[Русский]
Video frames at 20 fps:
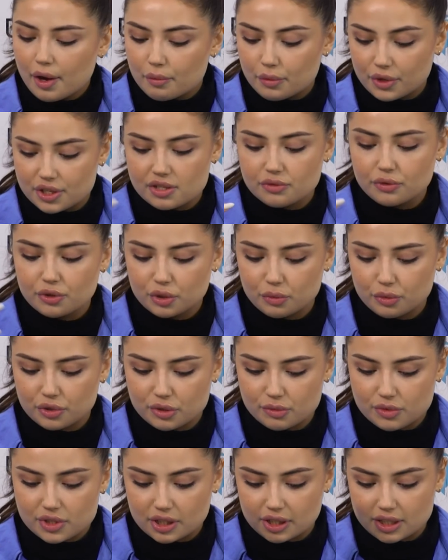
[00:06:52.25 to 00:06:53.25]
Мы сегодня
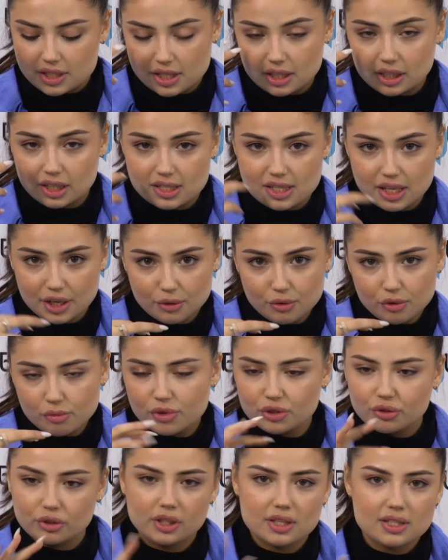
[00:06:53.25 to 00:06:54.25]
будем делать и глаза, и
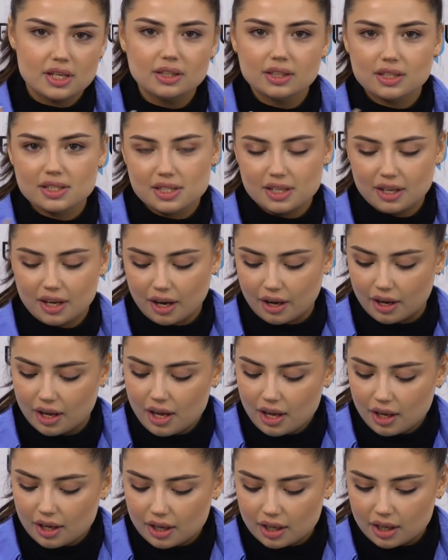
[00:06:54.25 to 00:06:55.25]
губы, но глаза так слегка.
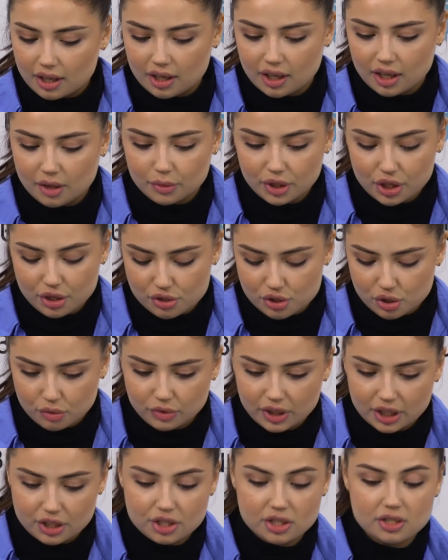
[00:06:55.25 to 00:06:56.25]
И мы
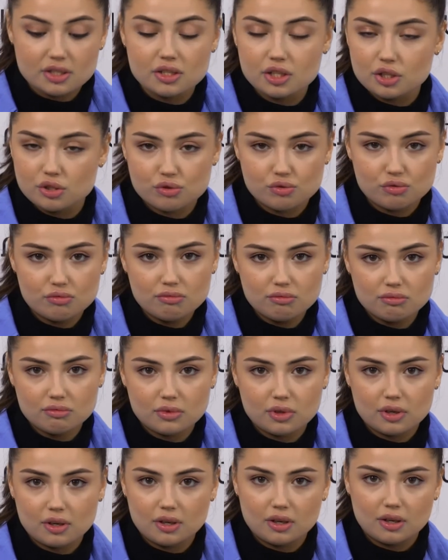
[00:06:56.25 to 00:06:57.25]
нанесем также снизу.
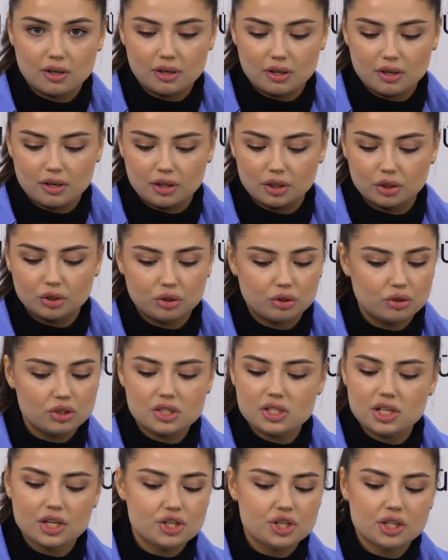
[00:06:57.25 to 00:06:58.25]
А,
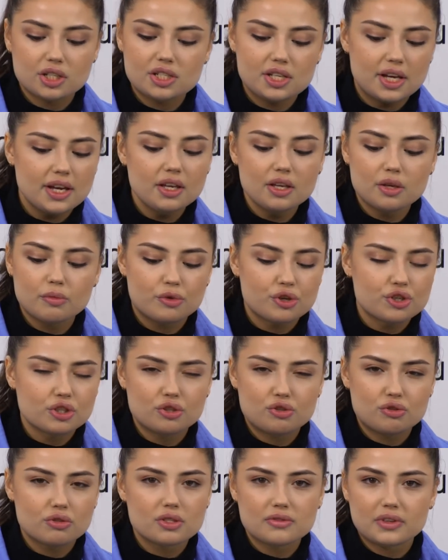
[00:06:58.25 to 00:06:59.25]
те же тени
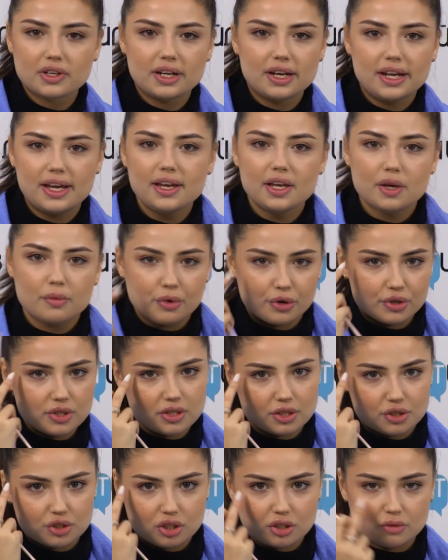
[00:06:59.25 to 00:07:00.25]
можно чуть светлее,
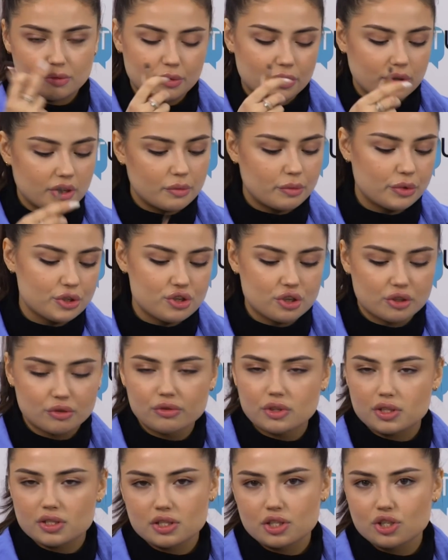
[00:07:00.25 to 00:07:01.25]
просто чтобы
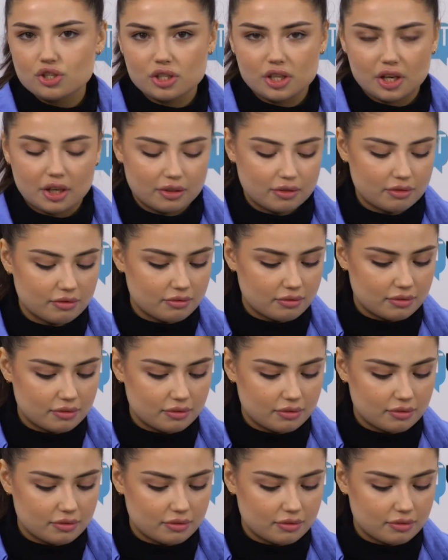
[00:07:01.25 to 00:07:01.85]
подчеркнуть ресничный ряд.